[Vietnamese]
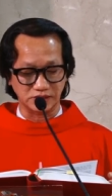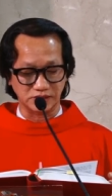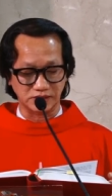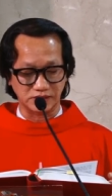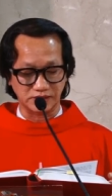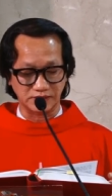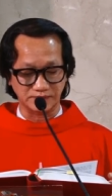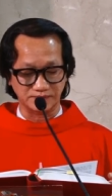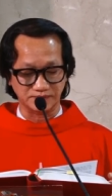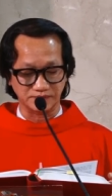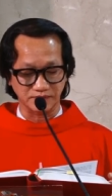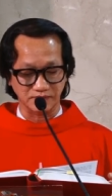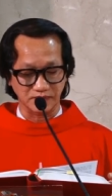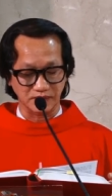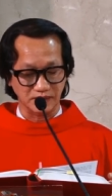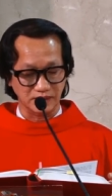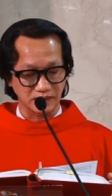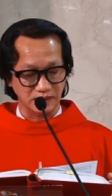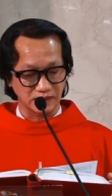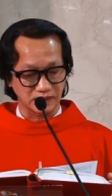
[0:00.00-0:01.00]
giữa
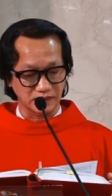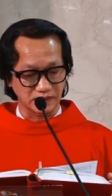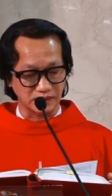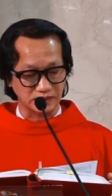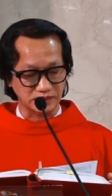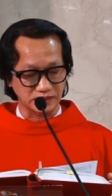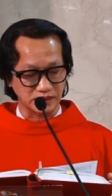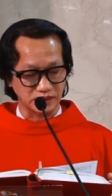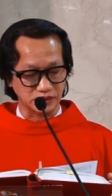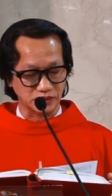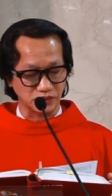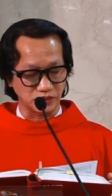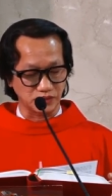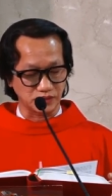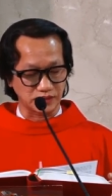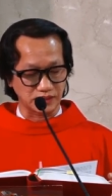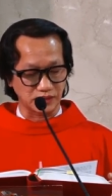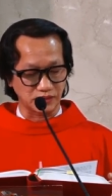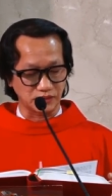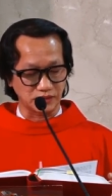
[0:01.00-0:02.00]
Đức Giêsu
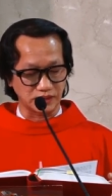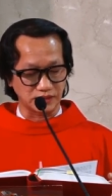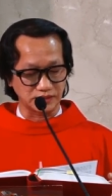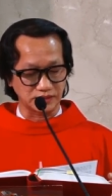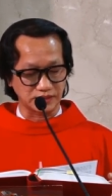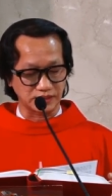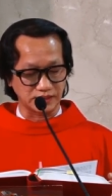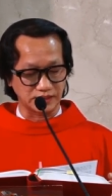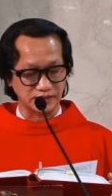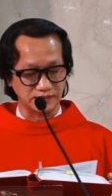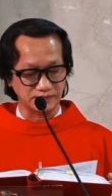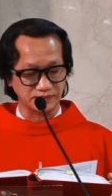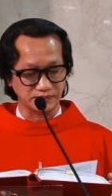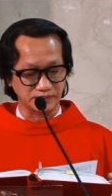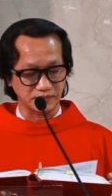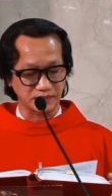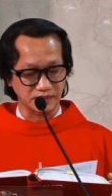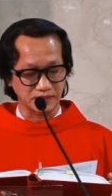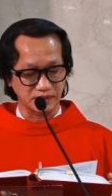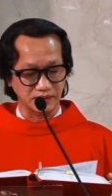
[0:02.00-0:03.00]
kêu lớn tiếng
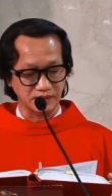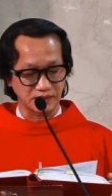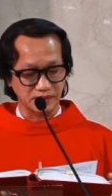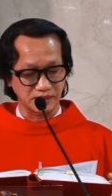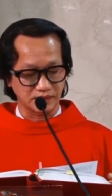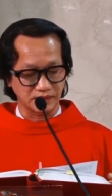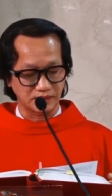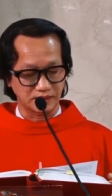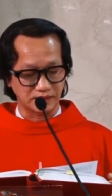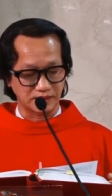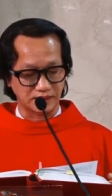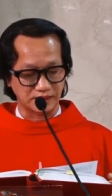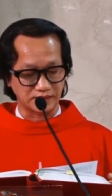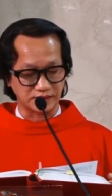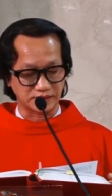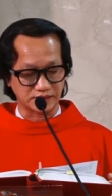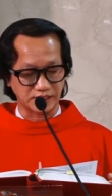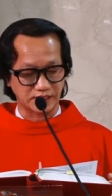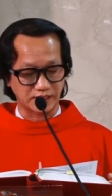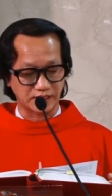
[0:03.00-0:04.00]

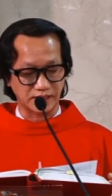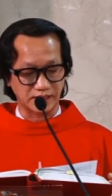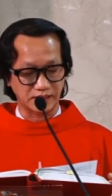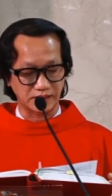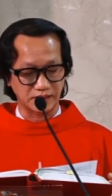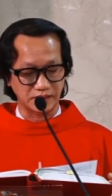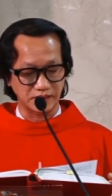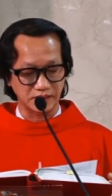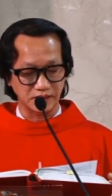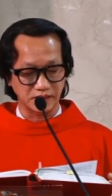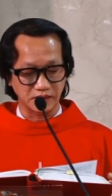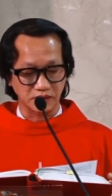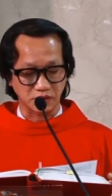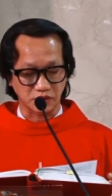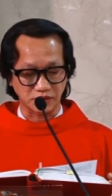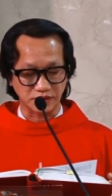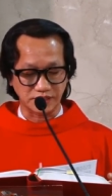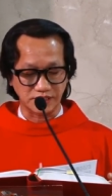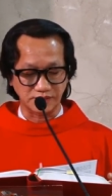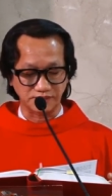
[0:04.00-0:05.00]
Lạy cha
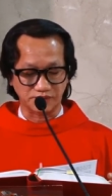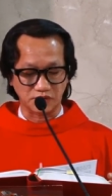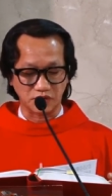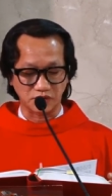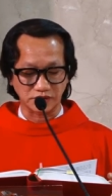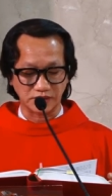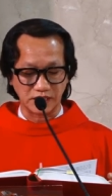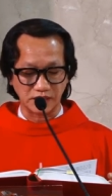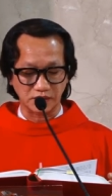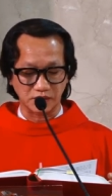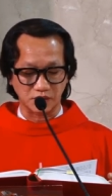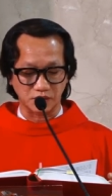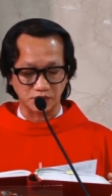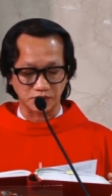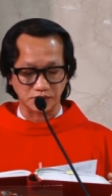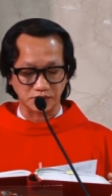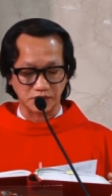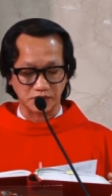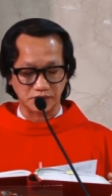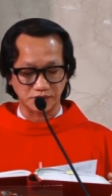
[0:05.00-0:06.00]
Con xin phó thác
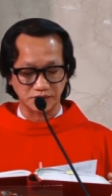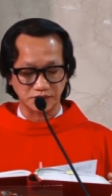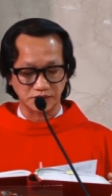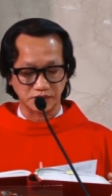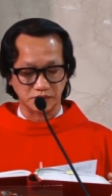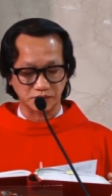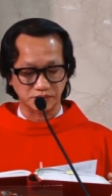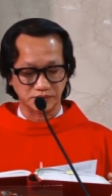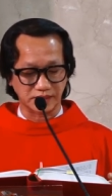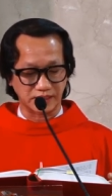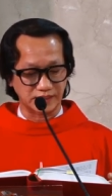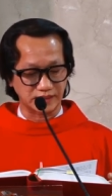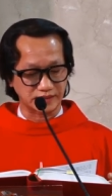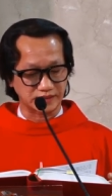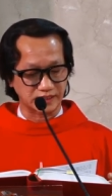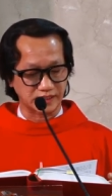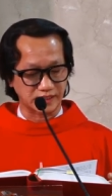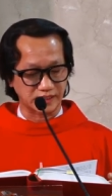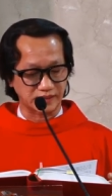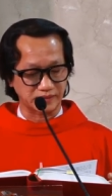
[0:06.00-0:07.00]
hồn con trong tay
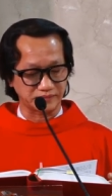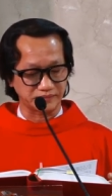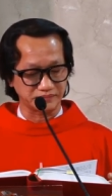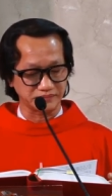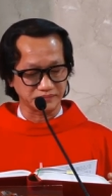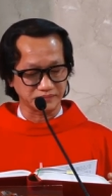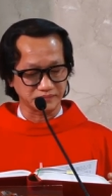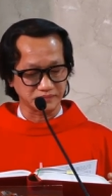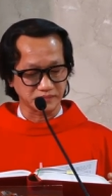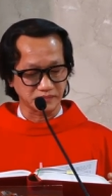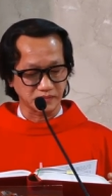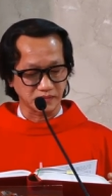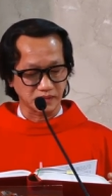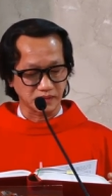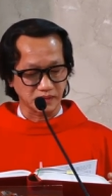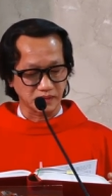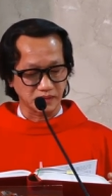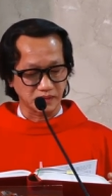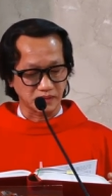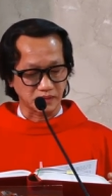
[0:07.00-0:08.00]
cha
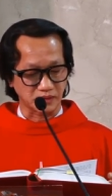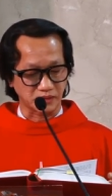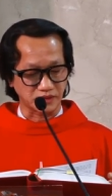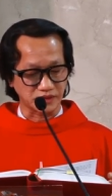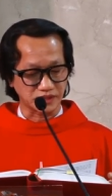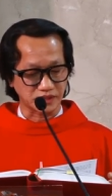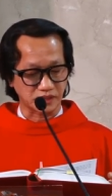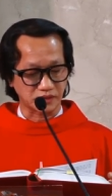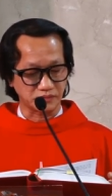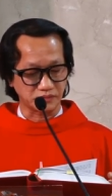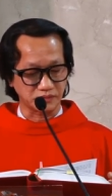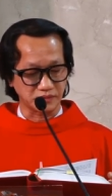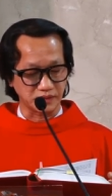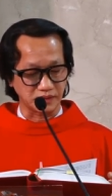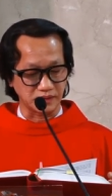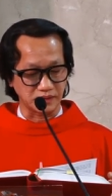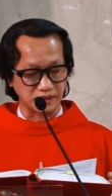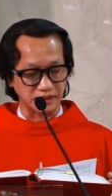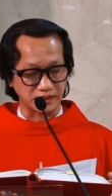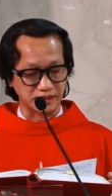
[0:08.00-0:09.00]
Nói
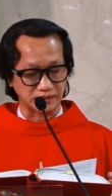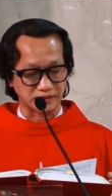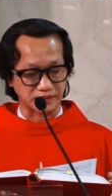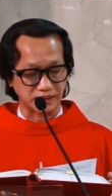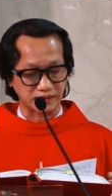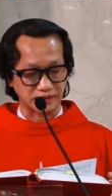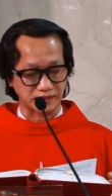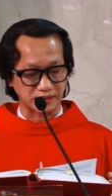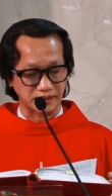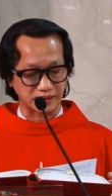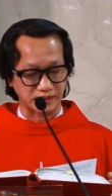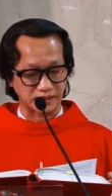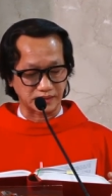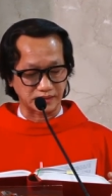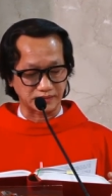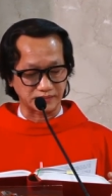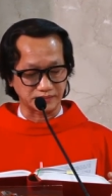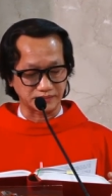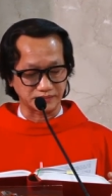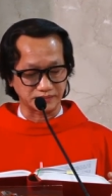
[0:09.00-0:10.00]
xong người tắt thở
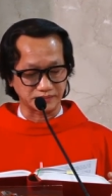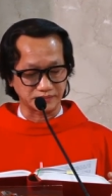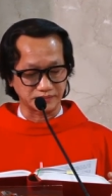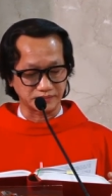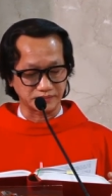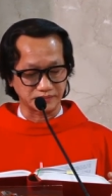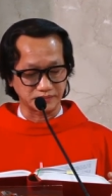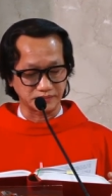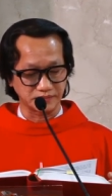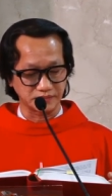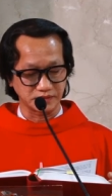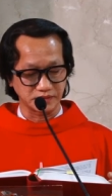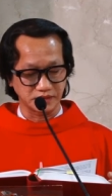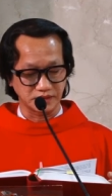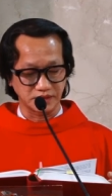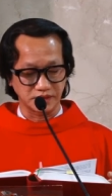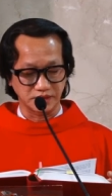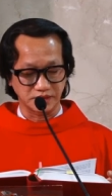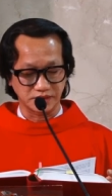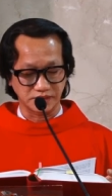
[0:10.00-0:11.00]

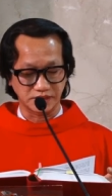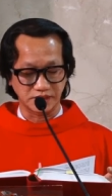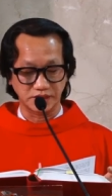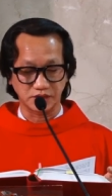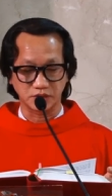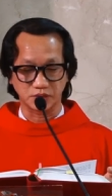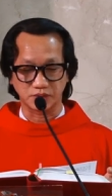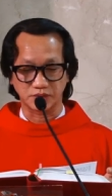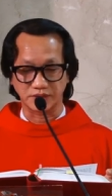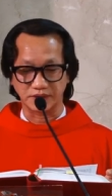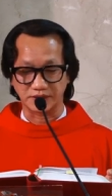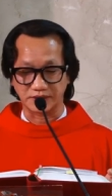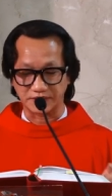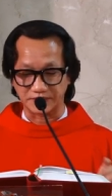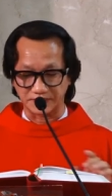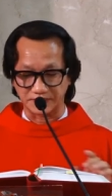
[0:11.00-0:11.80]
Xin quỳ